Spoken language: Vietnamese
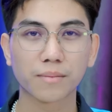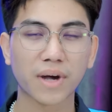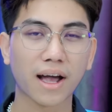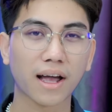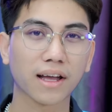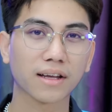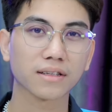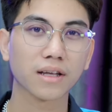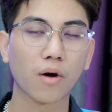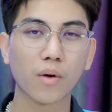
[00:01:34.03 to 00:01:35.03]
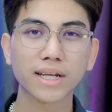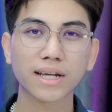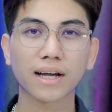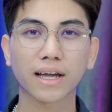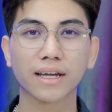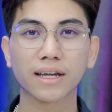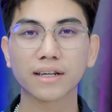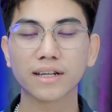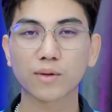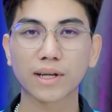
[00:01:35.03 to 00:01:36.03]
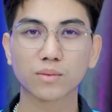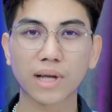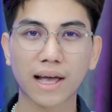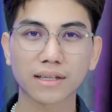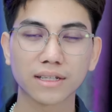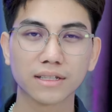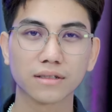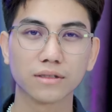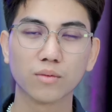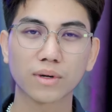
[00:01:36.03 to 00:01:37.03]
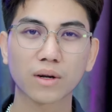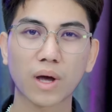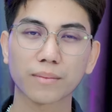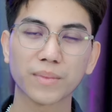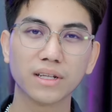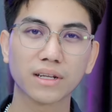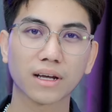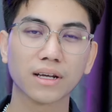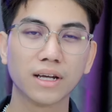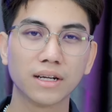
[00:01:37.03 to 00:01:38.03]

mà hầu hết các cái điện thoại chúng ta thì sử dụng các loại pin là